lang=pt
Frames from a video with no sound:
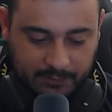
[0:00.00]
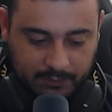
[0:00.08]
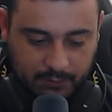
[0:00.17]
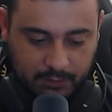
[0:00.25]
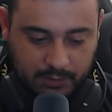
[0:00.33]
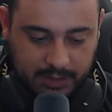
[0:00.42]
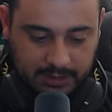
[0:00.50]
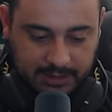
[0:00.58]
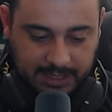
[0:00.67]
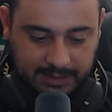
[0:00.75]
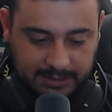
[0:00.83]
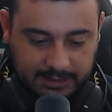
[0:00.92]
Vou
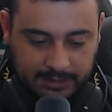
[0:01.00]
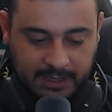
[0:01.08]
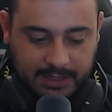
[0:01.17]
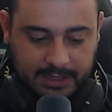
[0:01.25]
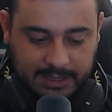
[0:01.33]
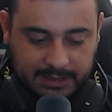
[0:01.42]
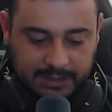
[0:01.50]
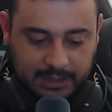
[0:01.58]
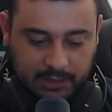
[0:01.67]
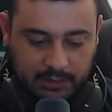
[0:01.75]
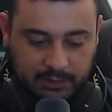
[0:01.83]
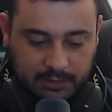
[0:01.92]
coletar aqui. E
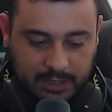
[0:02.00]
aqui, ó,